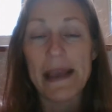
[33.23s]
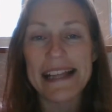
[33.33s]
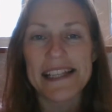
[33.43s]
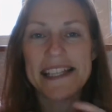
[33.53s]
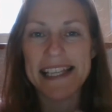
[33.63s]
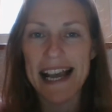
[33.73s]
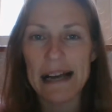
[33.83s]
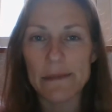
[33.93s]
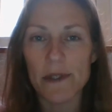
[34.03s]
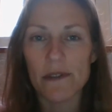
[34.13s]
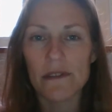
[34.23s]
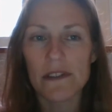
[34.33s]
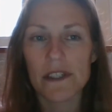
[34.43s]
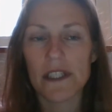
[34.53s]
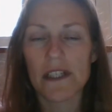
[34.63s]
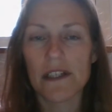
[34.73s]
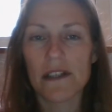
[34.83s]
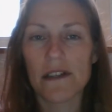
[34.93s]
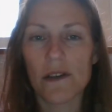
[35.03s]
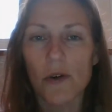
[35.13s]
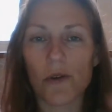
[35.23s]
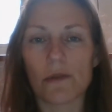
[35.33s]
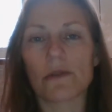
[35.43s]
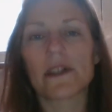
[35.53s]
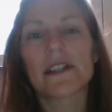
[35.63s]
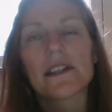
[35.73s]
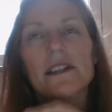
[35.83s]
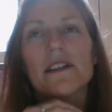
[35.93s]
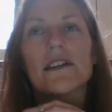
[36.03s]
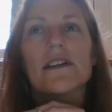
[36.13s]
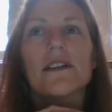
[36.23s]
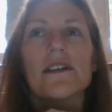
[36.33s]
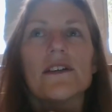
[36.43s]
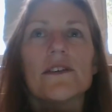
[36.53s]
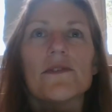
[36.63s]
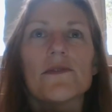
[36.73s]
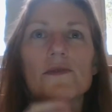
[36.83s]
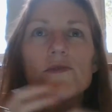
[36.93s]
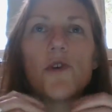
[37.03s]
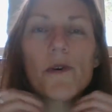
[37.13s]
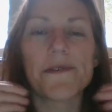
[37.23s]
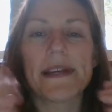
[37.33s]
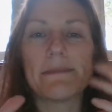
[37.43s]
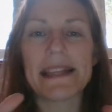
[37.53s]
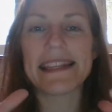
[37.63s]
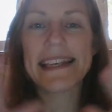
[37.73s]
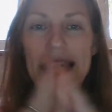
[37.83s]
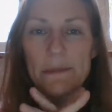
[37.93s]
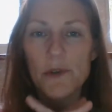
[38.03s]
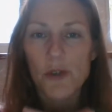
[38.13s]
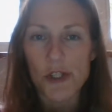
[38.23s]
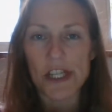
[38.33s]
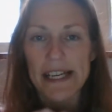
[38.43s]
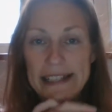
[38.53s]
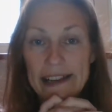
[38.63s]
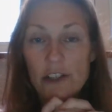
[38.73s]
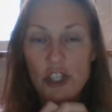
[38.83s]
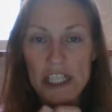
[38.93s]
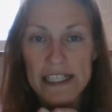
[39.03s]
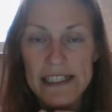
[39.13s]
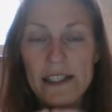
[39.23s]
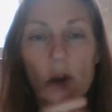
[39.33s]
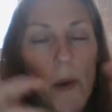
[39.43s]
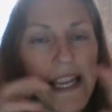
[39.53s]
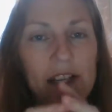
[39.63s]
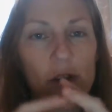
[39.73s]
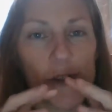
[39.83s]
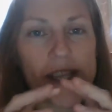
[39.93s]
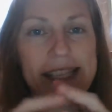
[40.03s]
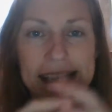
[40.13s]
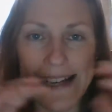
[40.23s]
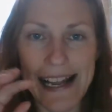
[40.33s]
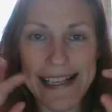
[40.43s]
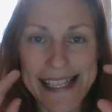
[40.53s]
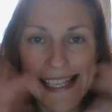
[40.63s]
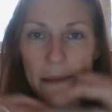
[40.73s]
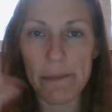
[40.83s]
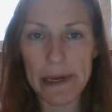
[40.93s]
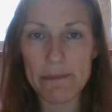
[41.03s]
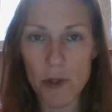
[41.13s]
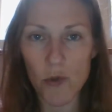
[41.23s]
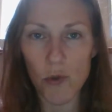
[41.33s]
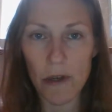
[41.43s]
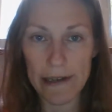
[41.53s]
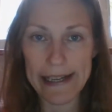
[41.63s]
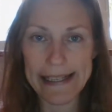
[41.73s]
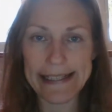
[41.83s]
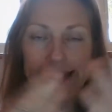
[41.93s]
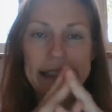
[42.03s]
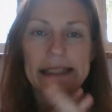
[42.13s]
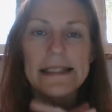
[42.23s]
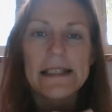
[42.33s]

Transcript: pensiamo o dove mettiamo nostra energia, quella cosa sarà sempre più grande.